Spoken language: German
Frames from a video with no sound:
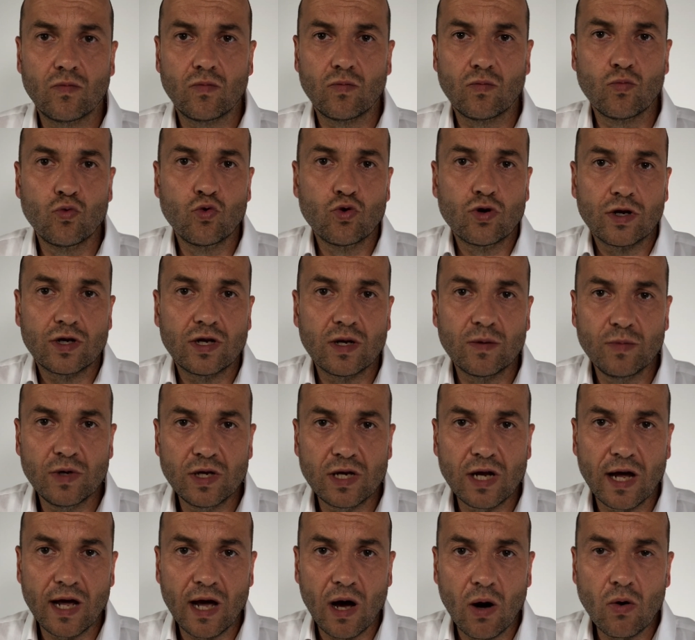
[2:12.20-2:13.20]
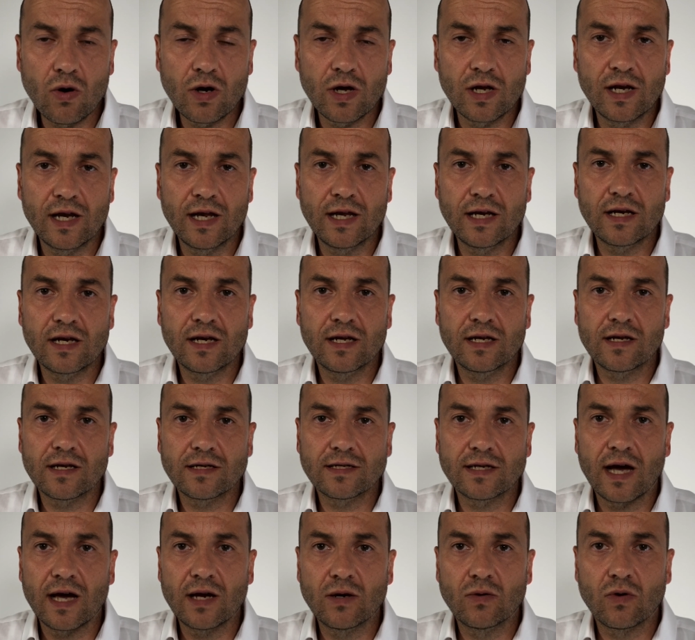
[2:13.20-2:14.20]
mutet dem Mieter ja auch gelegentlich
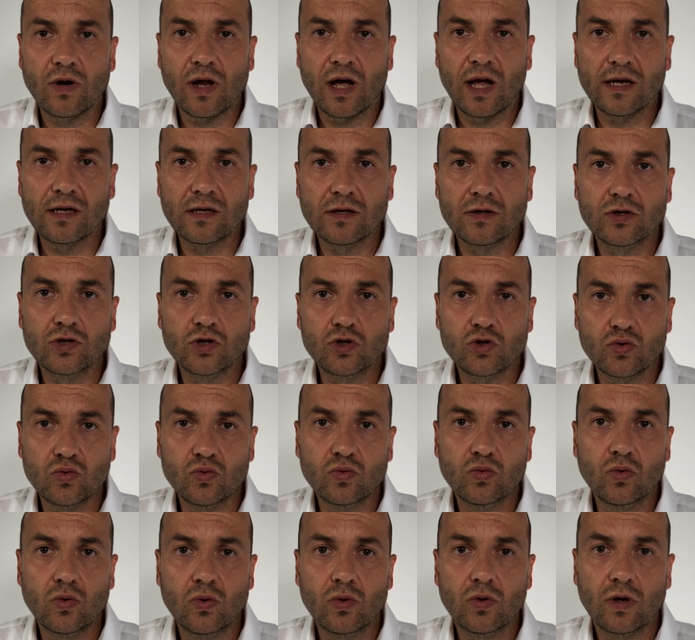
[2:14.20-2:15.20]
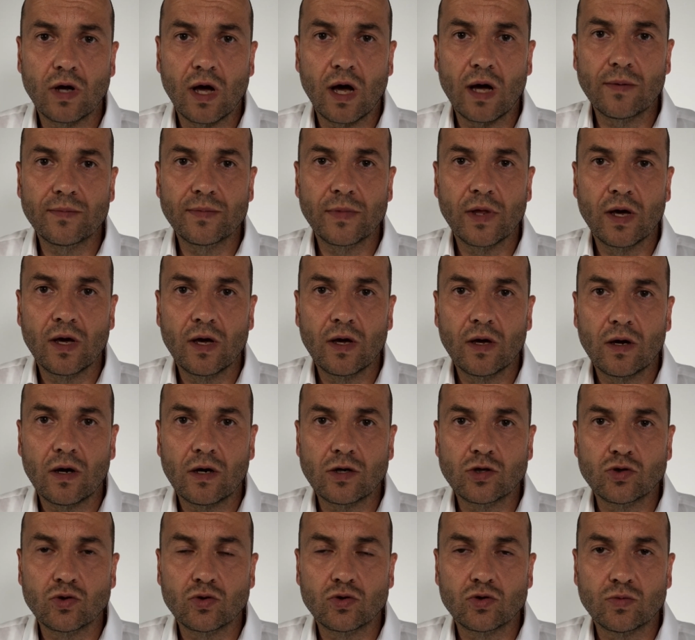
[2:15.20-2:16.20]
das eine oder andere zu. Ja?
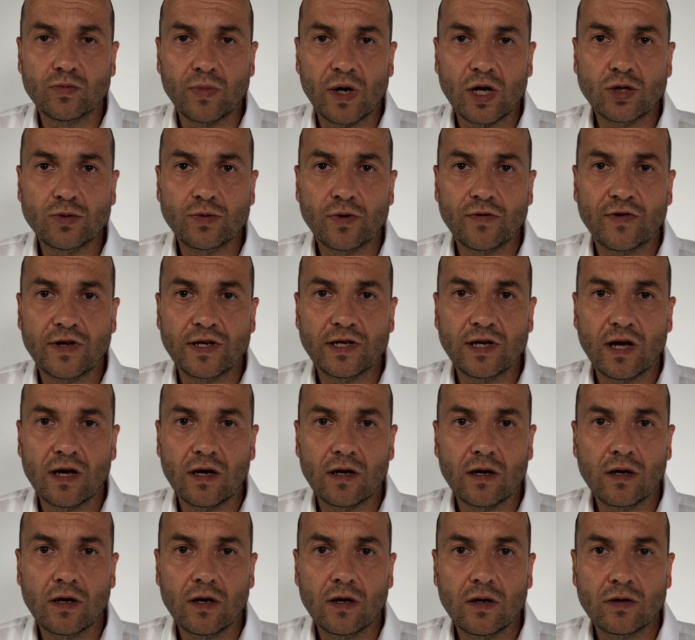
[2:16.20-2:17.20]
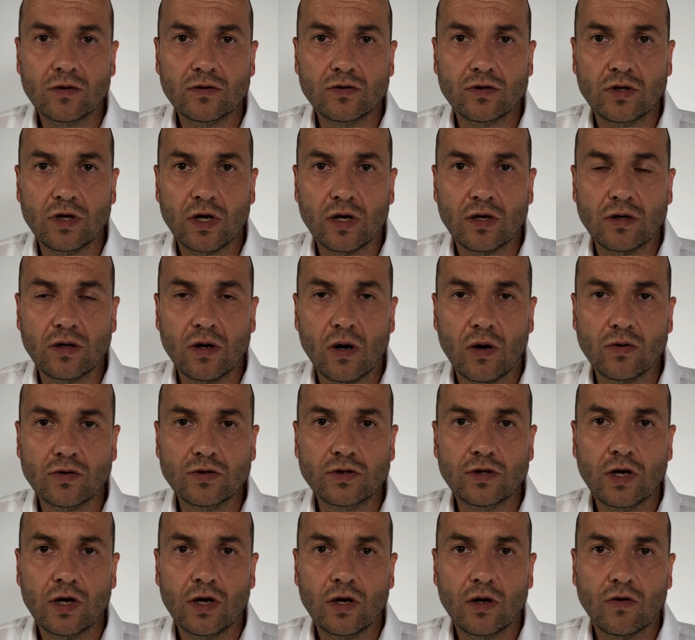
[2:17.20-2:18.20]
Also zum Beispiel, wenn er sich ein
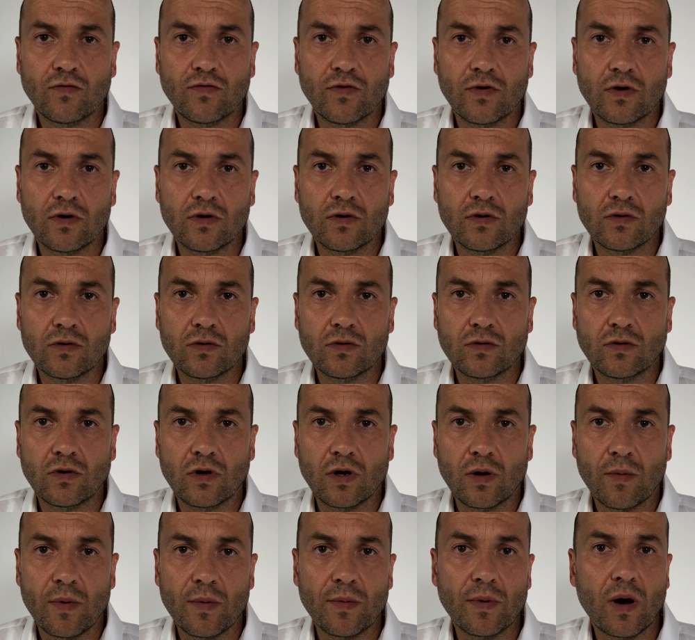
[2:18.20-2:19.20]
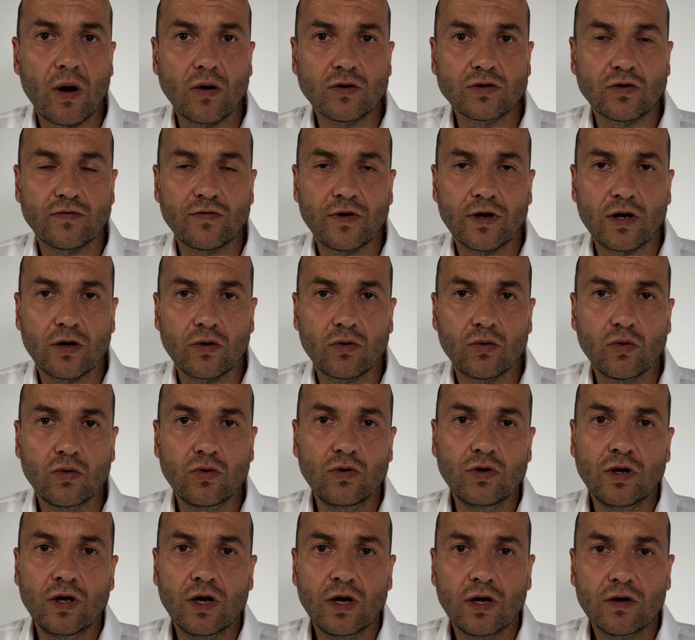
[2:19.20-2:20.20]
Haus auf, äh, einem Haus auf einer
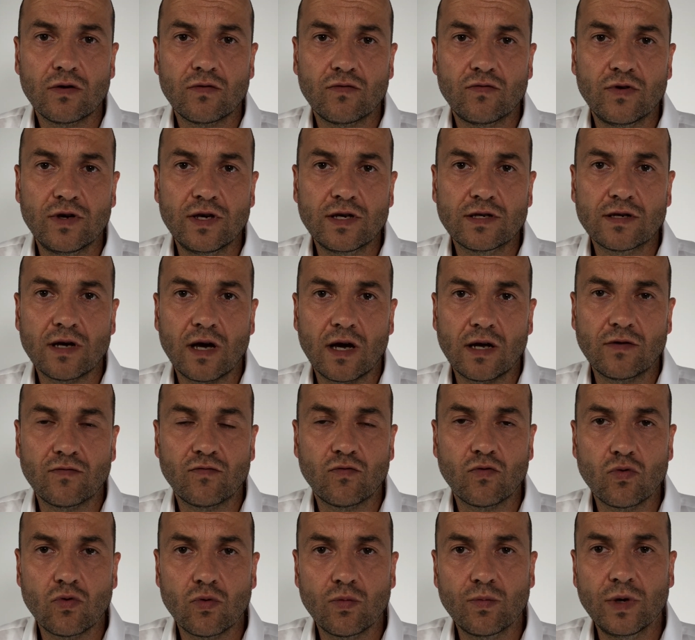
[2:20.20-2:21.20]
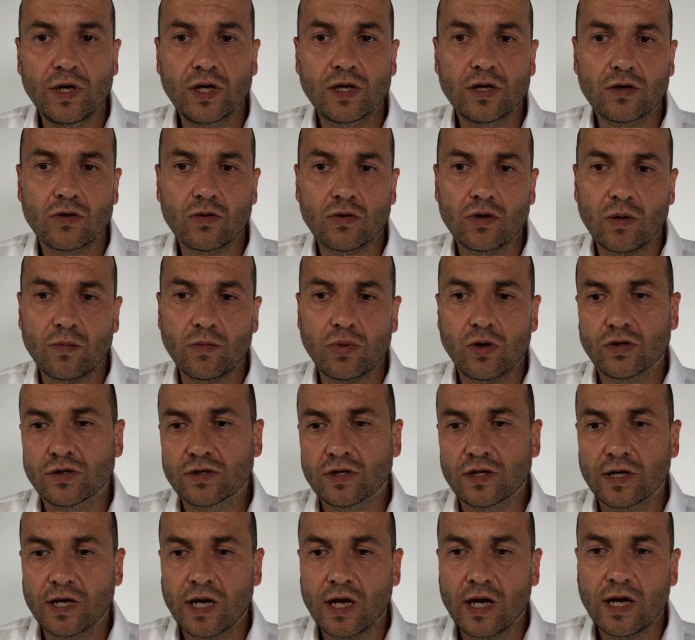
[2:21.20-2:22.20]
grünen Wiese eine Wohnung mietet und dann
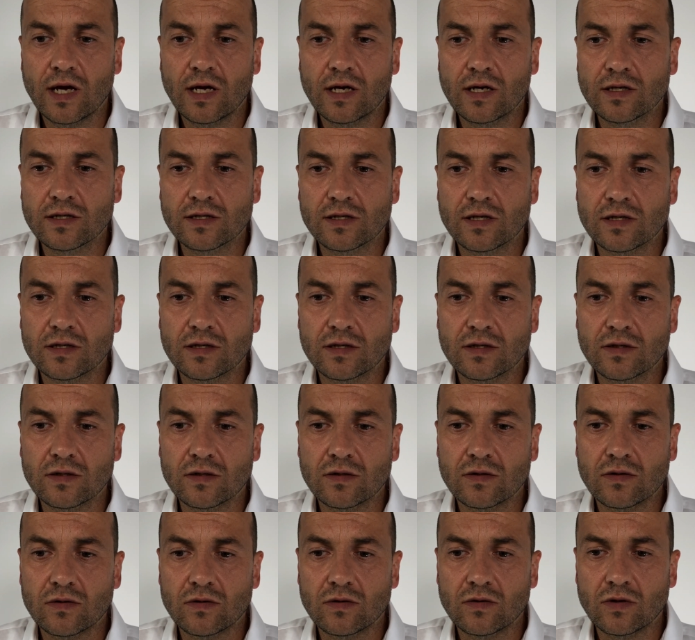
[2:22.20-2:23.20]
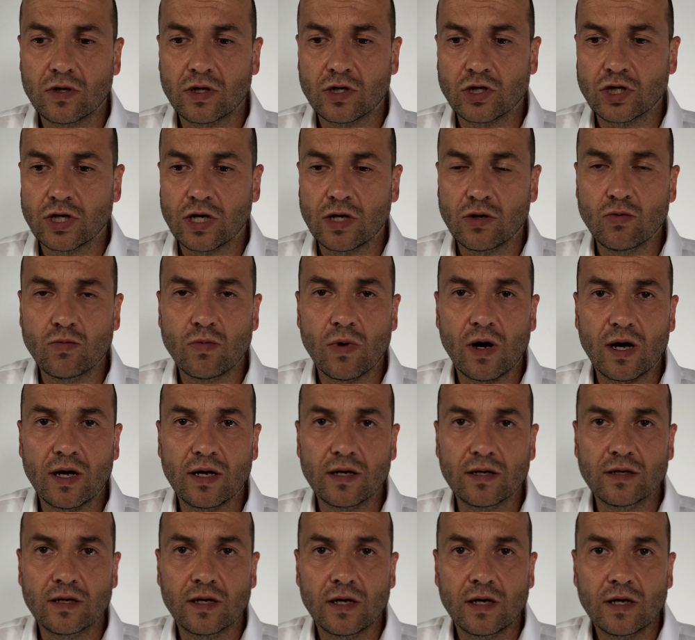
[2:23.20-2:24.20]
plötzlich ist das, äh, entstehen
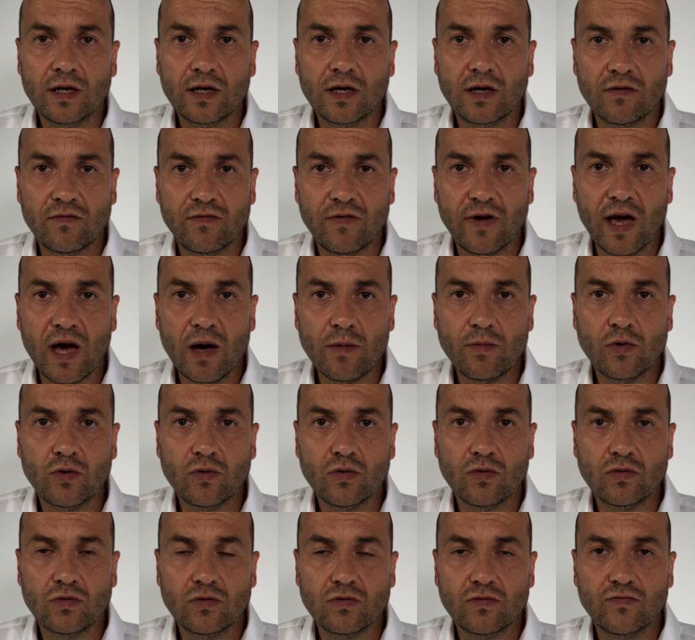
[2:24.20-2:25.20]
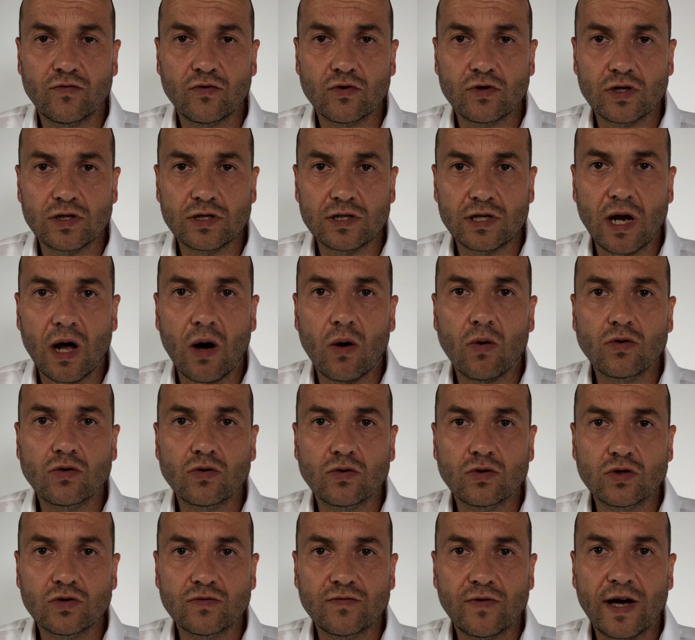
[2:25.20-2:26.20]
überall Gewerbe und wird es laut
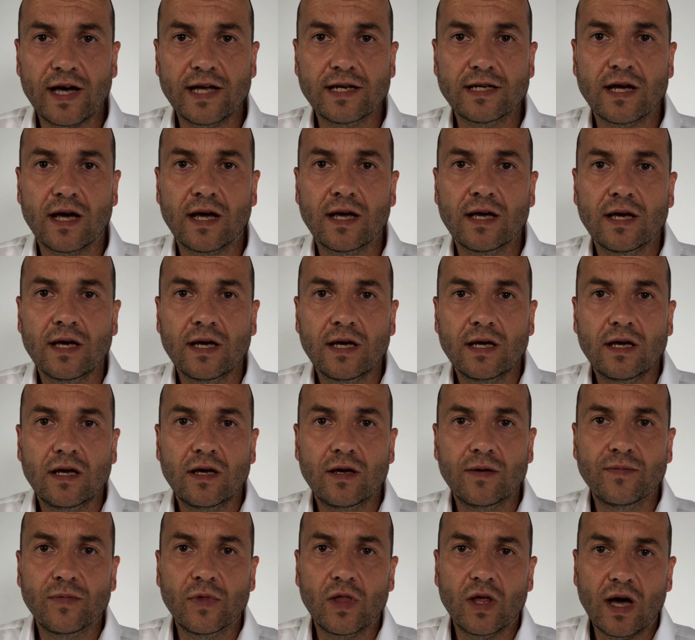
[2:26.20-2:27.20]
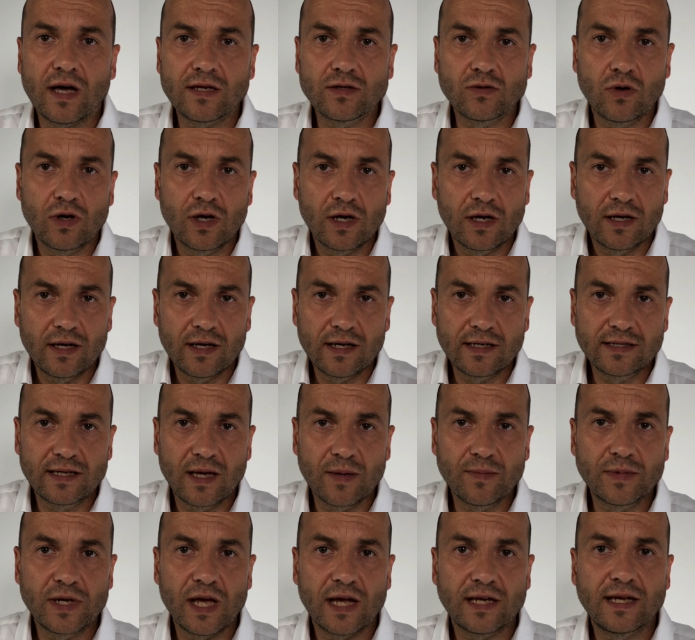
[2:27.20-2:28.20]
und so weiter. Ähm, also es
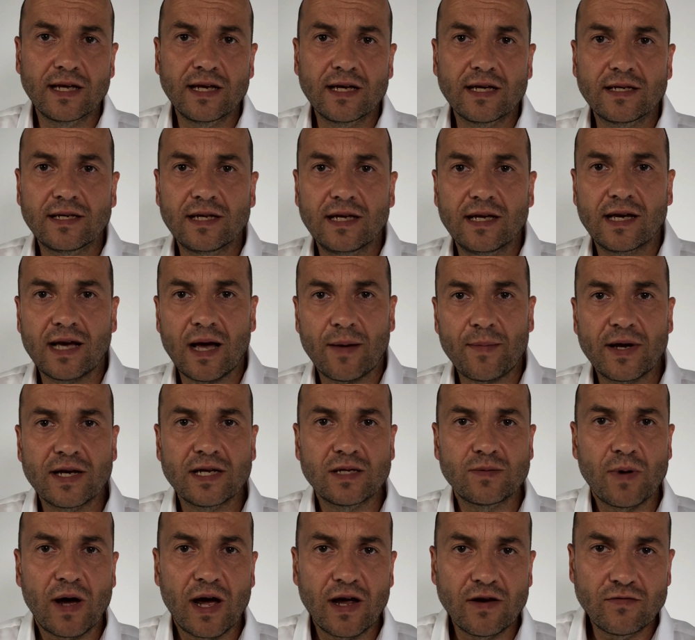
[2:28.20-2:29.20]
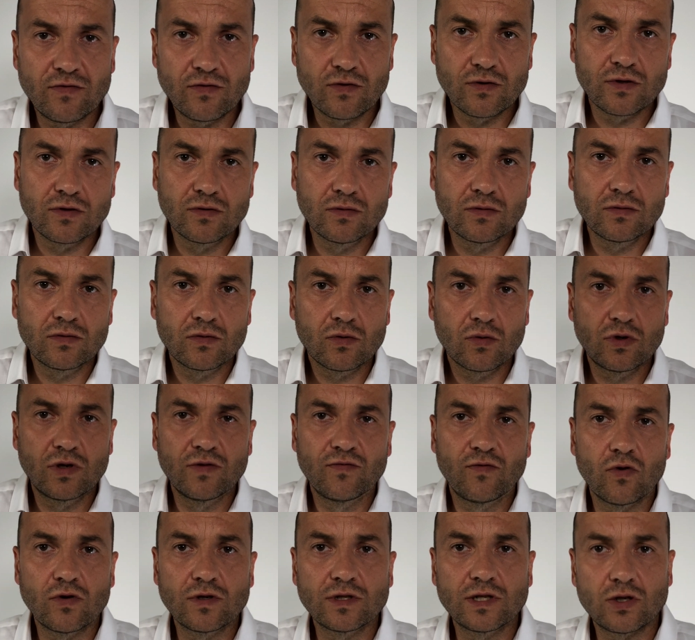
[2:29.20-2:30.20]
gibt ja Dinge, die kann man nicht beeinflussen und
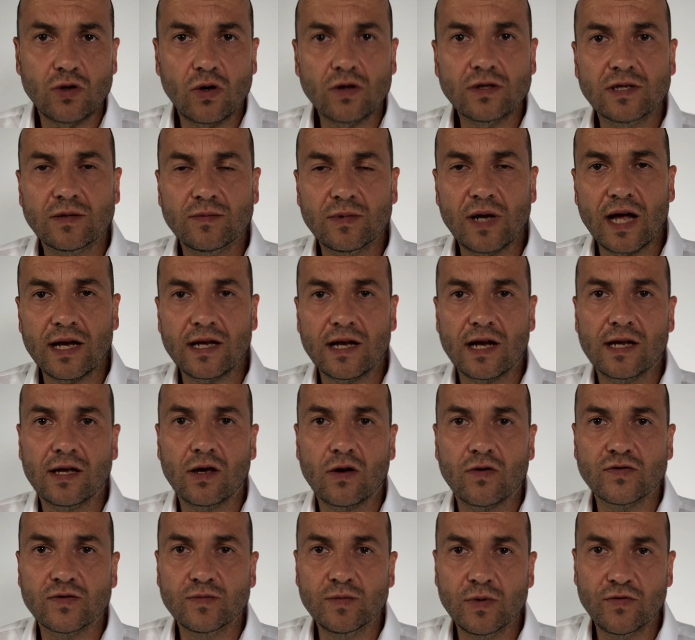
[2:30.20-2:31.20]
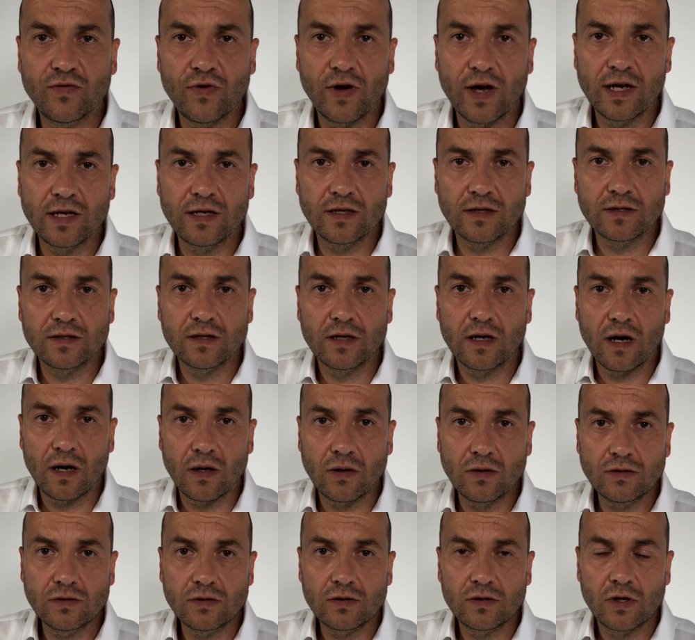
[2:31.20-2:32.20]
die wirken sich trotzdem nachteilig aufs Mietverhältnis
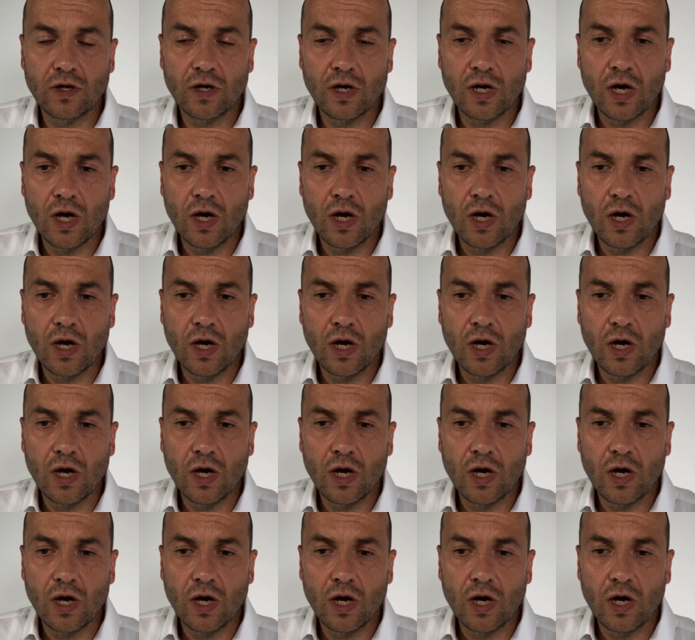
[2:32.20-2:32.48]
aus.